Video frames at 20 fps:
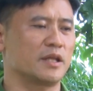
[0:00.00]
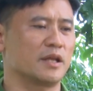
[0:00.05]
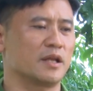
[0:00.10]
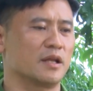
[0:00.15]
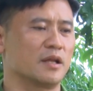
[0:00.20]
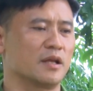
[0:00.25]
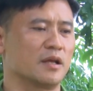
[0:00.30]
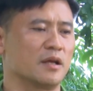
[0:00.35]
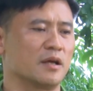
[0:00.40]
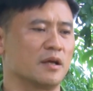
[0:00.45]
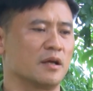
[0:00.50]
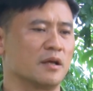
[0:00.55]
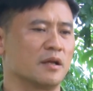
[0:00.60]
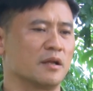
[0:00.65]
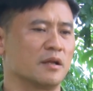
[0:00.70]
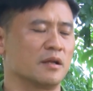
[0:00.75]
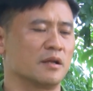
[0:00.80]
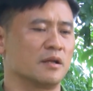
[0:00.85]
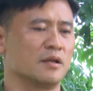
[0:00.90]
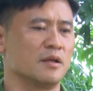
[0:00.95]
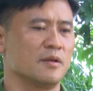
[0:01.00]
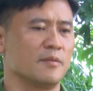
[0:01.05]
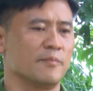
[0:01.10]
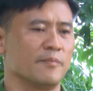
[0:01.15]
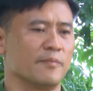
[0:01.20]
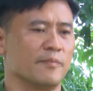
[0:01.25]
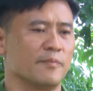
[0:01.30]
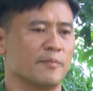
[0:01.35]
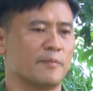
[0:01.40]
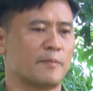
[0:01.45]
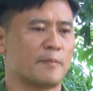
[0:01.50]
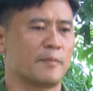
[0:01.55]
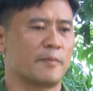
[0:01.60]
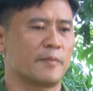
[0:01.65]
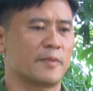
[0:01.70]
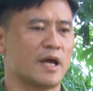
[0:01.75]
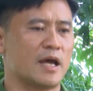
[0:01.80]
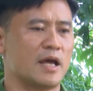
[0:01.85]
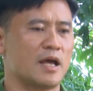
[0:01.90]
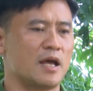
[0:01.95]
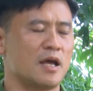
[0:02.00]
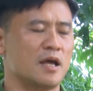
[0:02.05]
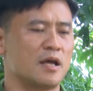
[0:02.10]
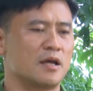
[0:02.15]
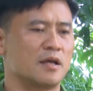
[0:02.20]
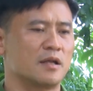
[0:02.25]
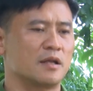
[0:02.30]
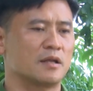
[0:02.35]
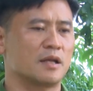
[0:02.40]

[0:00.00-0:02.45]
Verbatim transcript: thì uh, đã,